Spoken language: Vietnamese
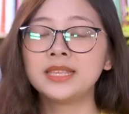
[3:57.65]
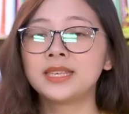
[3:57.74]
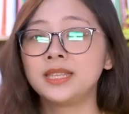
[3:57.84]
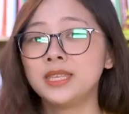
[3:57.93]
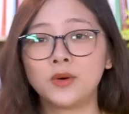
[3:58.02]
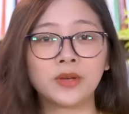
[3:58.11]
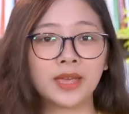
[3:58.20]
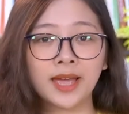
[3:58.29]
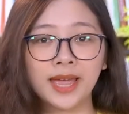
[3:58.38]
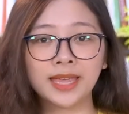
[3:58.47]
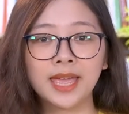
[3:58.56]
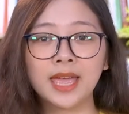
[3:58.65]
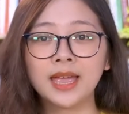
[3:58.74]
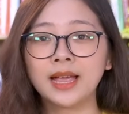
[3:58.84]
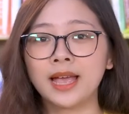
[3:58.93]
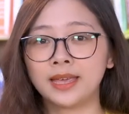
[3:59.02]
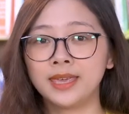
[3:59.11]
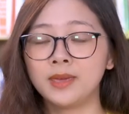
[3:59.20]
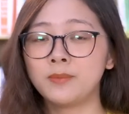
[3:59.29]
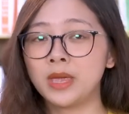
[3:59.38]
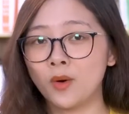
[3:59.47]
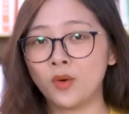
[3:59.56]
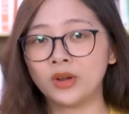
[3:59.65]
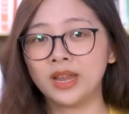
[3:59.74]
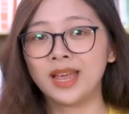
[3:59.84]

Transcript: trên nhiều khía cạnh, cả khi bình ổn